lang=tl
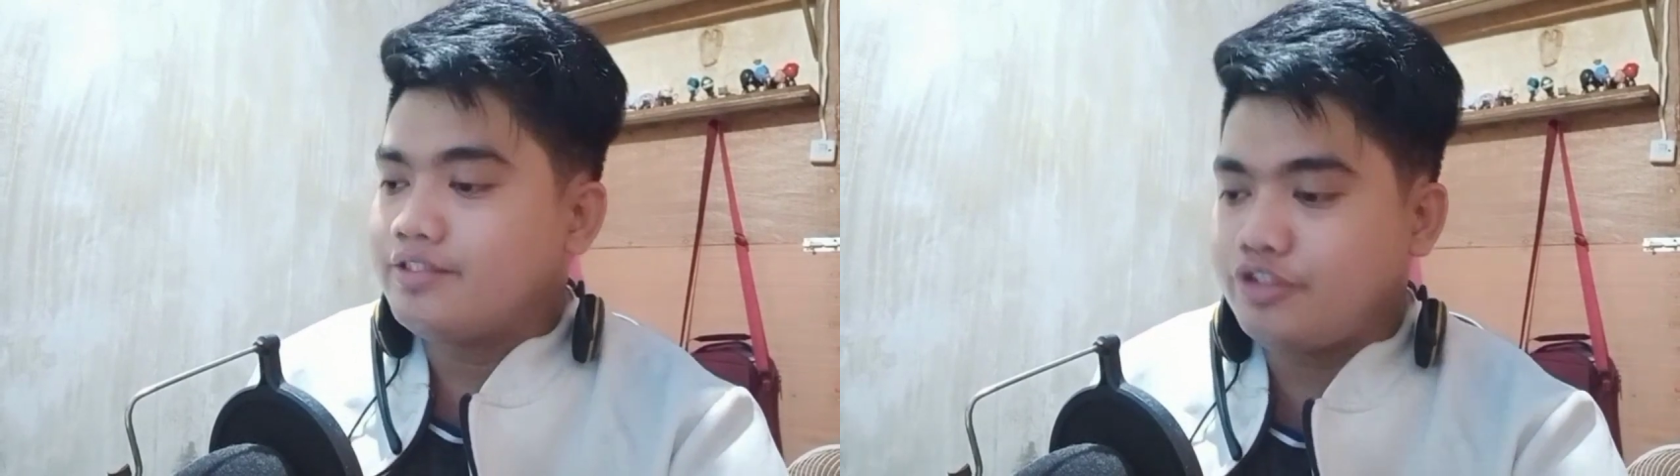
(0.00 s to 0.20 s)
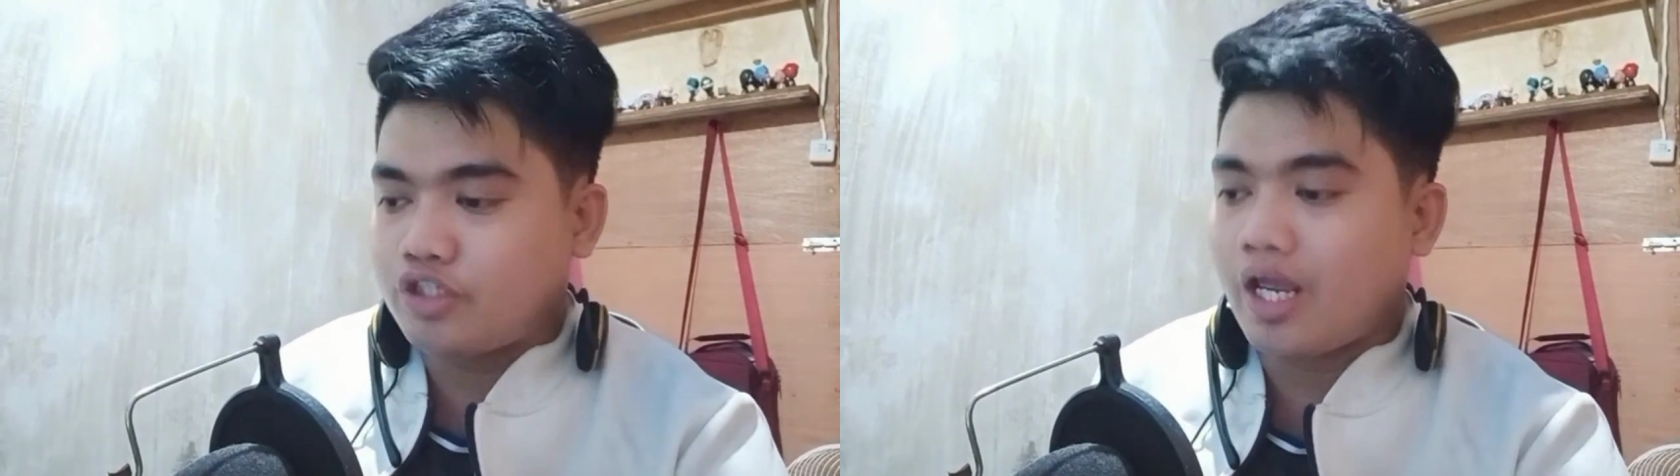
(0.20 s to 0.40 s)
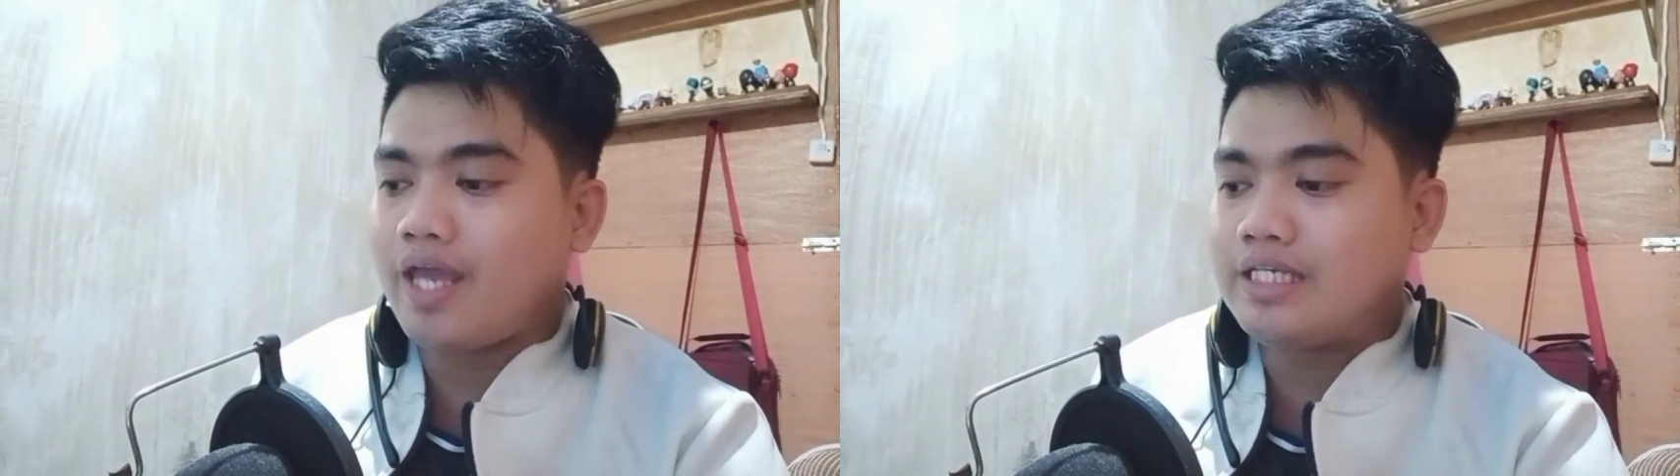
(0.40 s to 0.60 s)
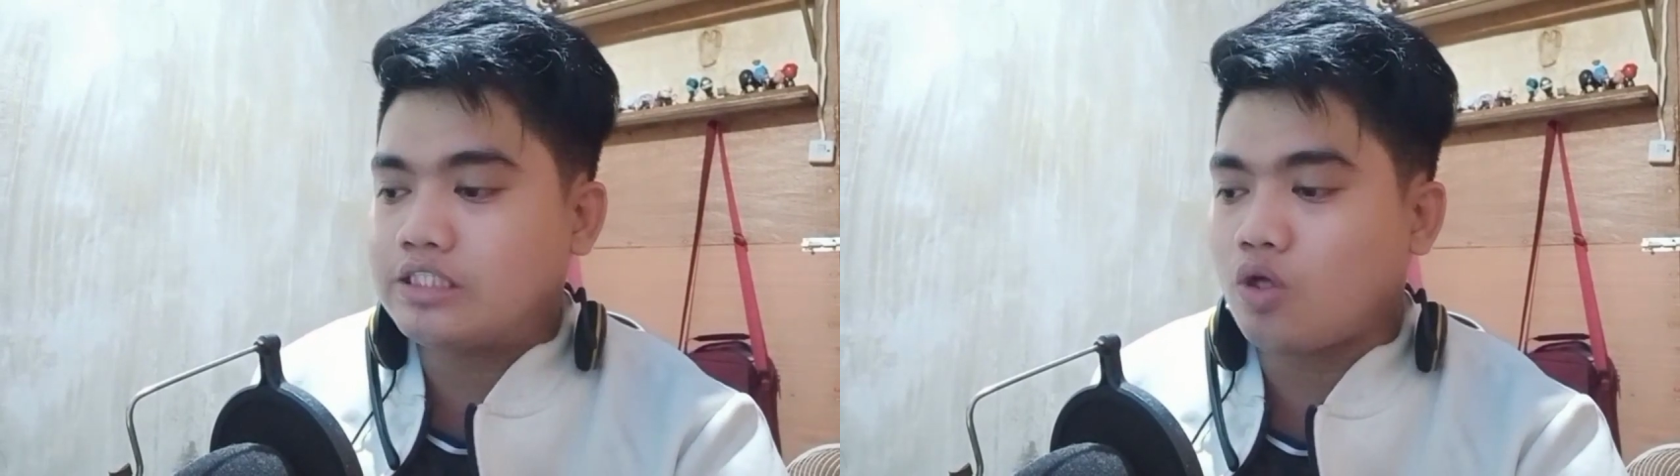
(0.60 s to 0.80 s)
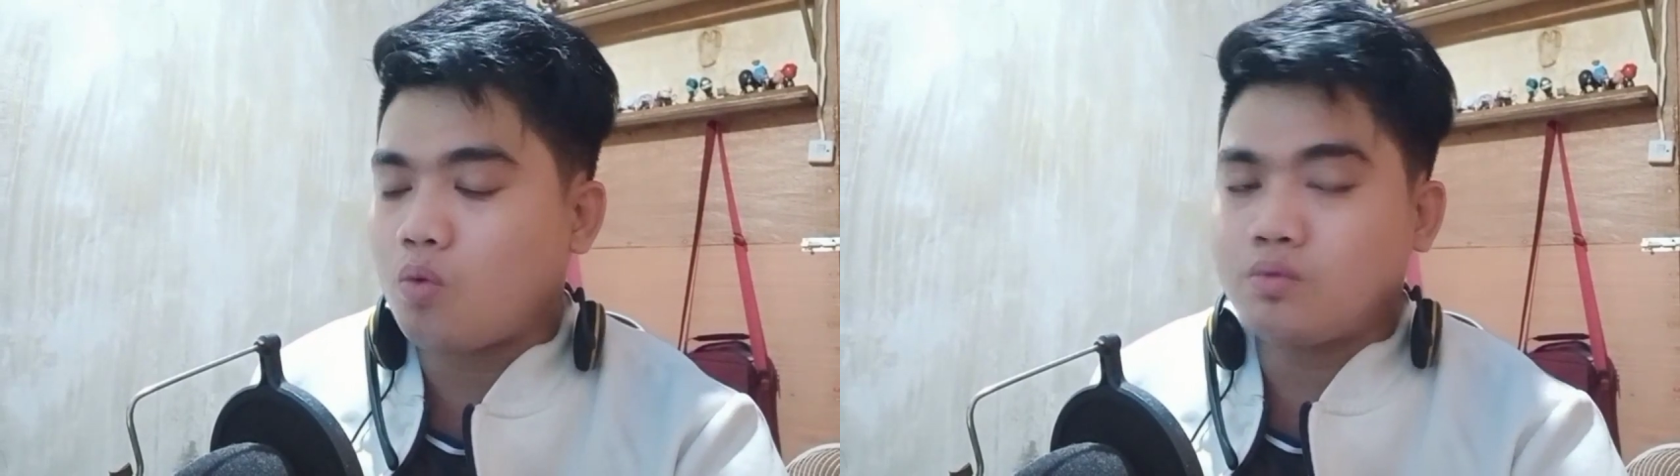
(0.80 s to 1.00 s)

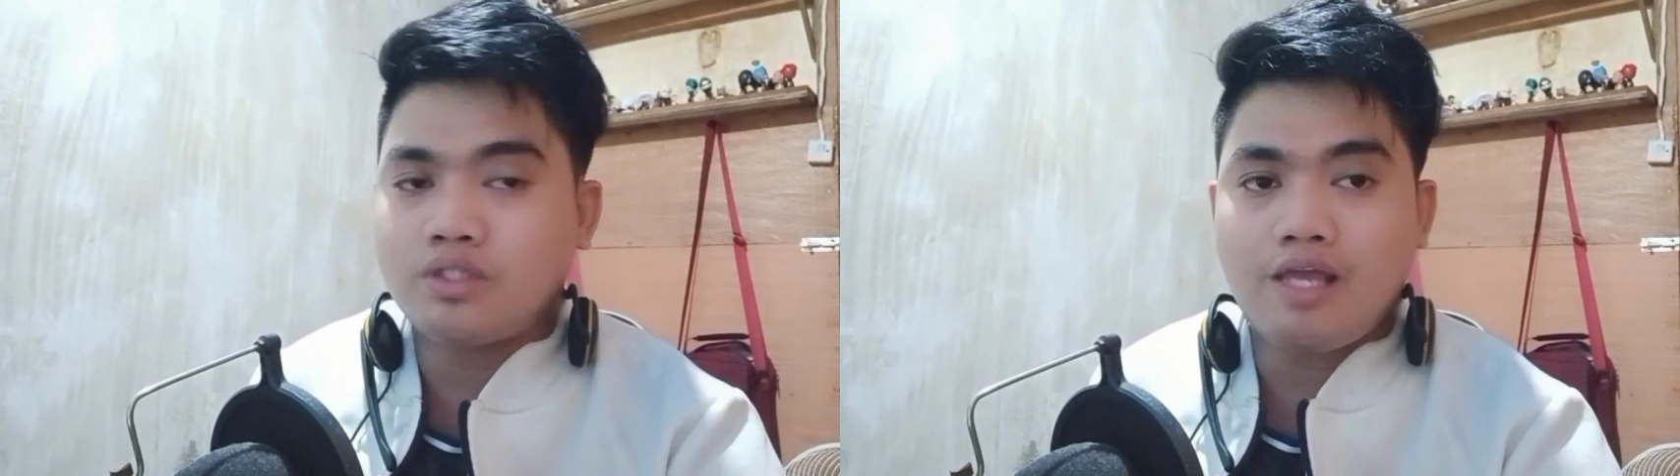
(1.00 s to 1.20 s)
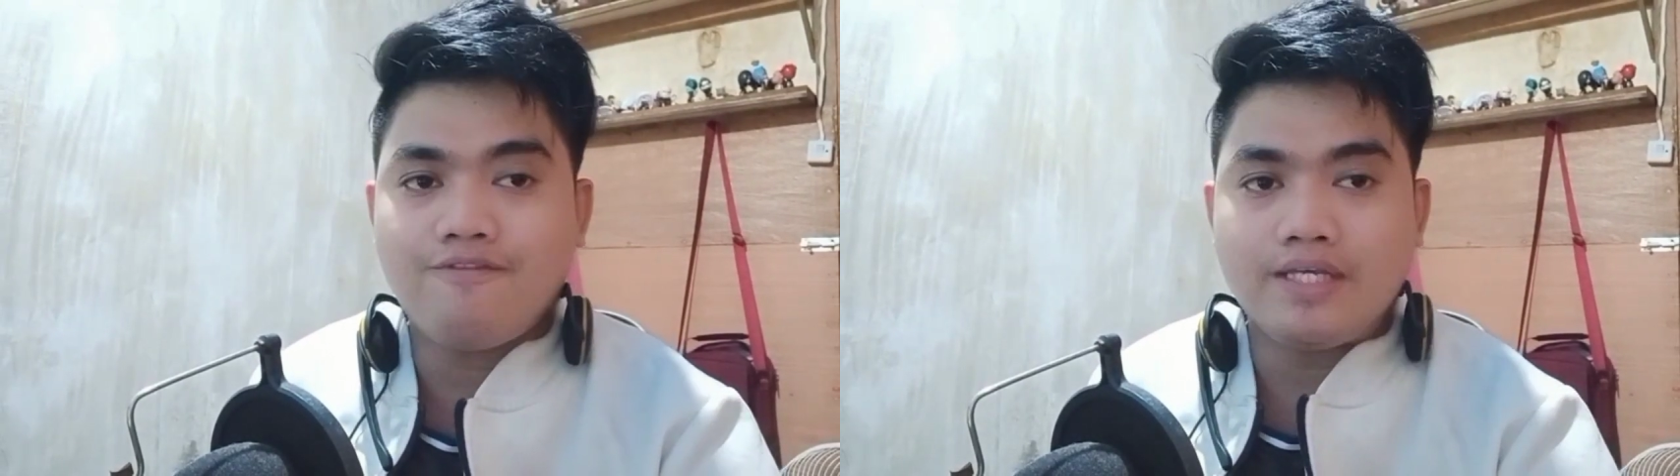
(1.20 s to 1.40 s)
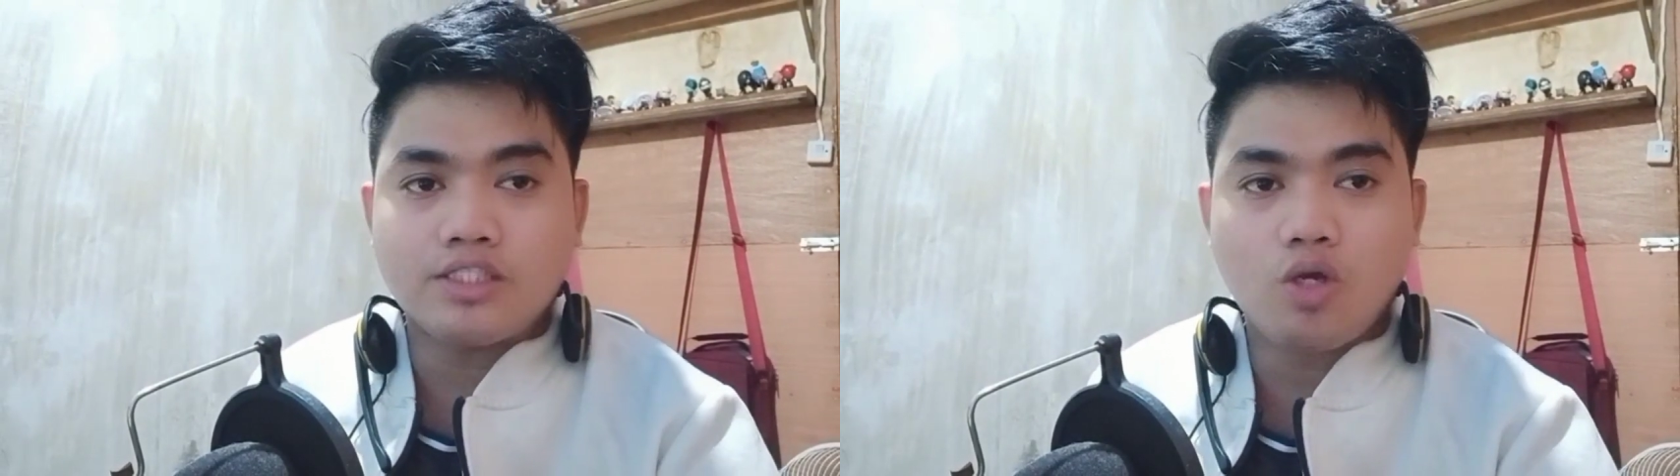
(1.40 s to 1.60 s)
J-Zone TV.